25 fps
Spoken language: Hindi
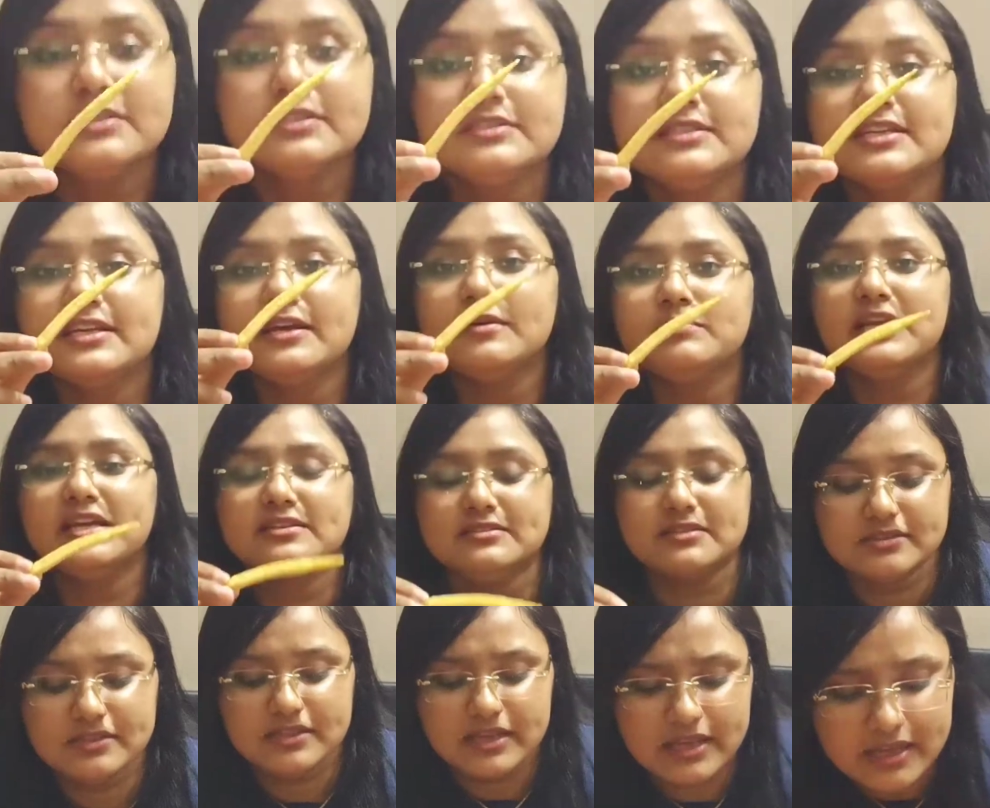जैसे कि आप
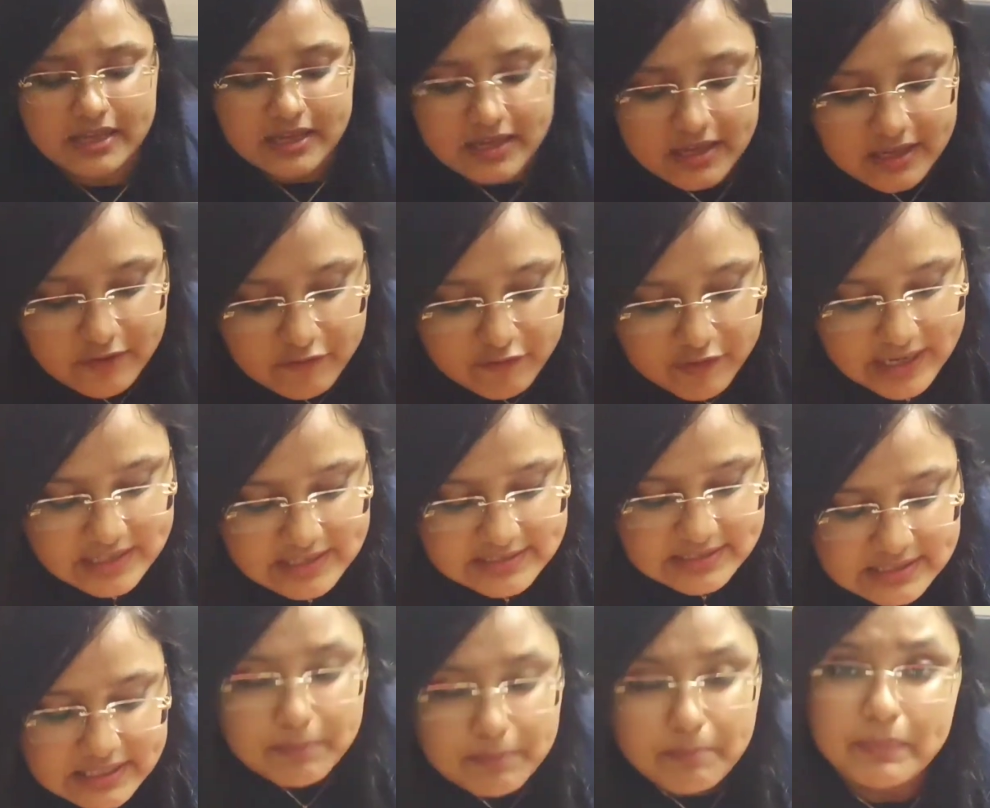देख सकते हैं
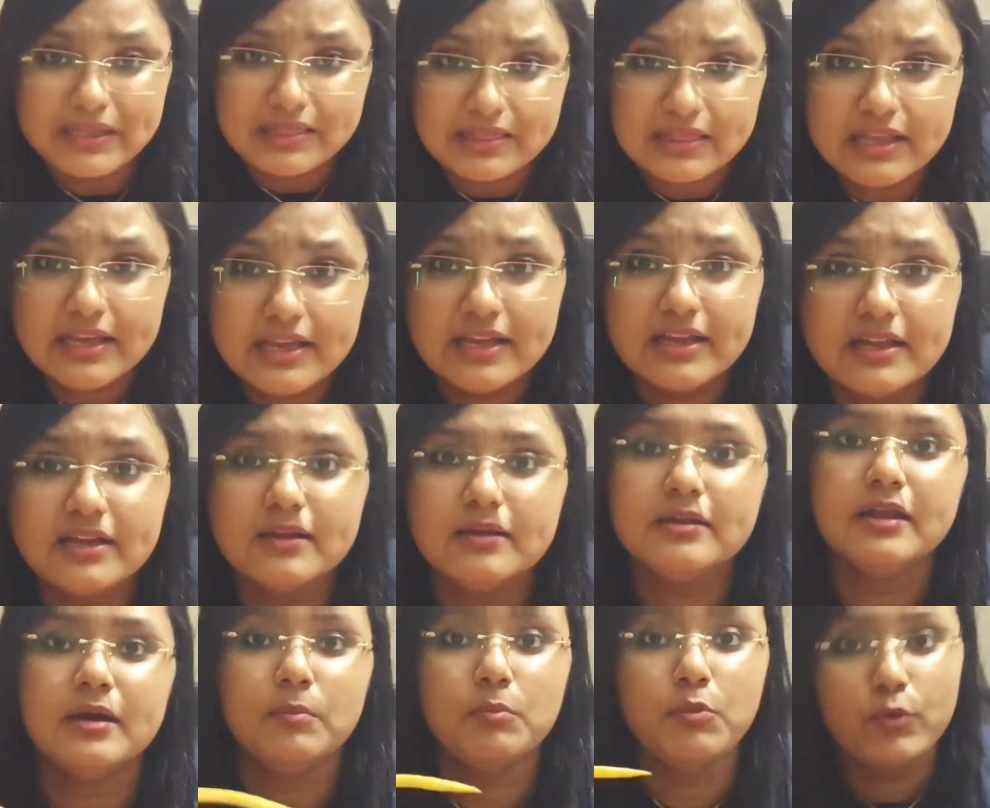फ्राइज इनके पतले
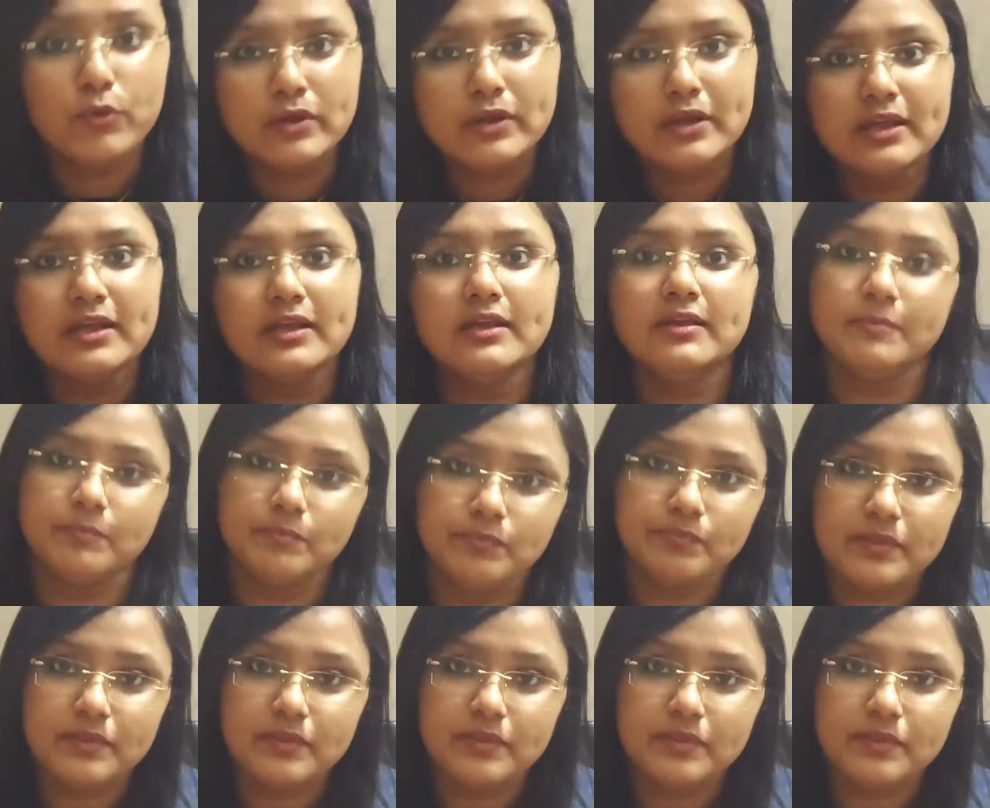हैं ना मोटे